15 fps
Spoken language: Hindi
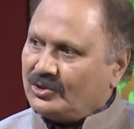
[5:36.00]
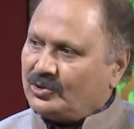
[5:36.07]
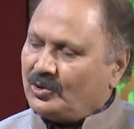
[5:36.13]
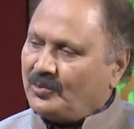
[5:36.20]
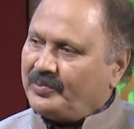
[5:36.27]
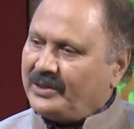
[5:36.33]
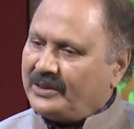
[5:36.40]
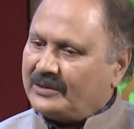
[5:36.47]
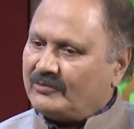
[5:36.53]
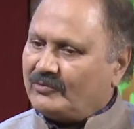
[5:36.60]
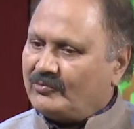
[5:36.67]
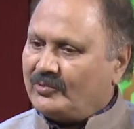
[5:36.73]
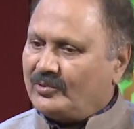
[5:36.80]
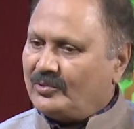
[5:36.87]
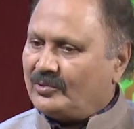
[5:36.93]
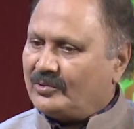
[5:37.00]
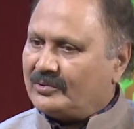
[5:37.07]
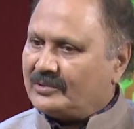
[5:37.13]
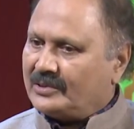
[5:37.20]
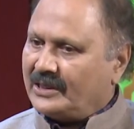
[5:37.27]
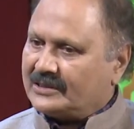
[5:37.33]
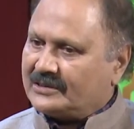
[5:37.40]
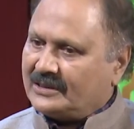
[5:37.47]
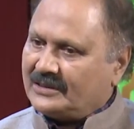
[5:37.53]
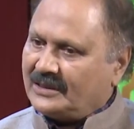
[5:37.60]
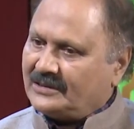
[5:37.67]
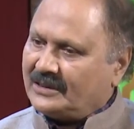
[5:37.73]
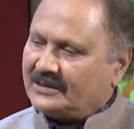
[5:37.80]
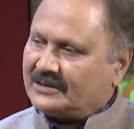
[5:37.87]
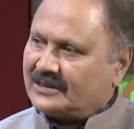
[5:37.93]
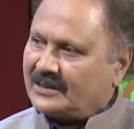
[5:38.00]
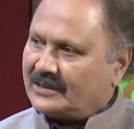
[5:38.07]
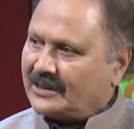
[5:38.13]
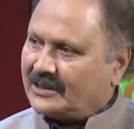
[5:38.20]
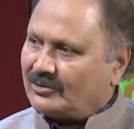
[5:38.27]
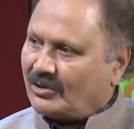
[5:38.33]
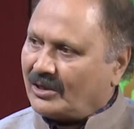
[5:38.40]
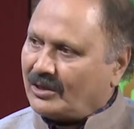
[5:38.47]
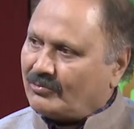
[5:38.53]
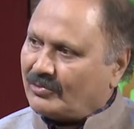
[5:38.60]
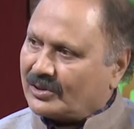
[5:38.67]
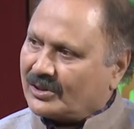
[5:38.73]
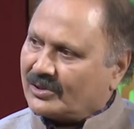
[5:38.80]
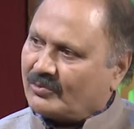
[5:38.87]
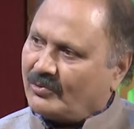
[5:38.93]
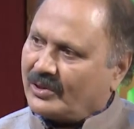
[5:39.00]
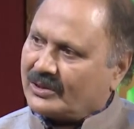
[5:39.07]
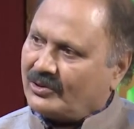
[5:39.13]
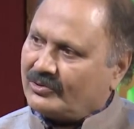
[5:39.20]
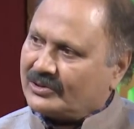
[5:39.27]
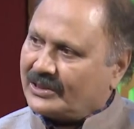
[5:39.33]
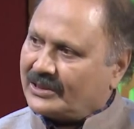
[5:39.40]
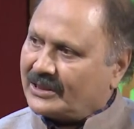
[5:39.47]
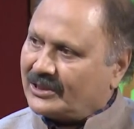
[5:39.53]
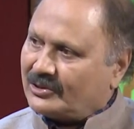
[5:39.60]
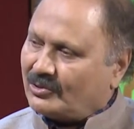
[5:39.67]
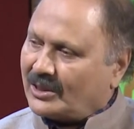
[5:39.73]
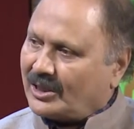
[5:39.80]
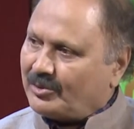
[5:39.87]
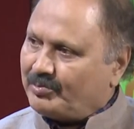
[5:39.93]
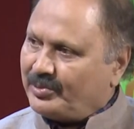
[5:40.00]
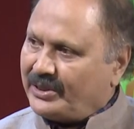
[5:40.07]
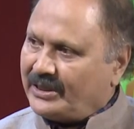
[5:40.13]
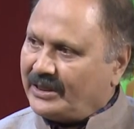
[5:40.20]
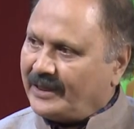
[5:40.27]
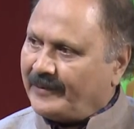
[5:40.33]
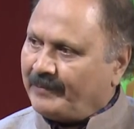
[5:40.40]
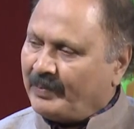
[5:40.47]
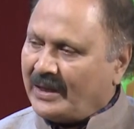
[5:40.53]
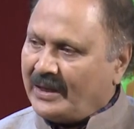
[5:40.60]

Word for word: तो फिर वो एक्सरसाइजेस करने के दौरान वर्कआउट करने के दौरान फिर ये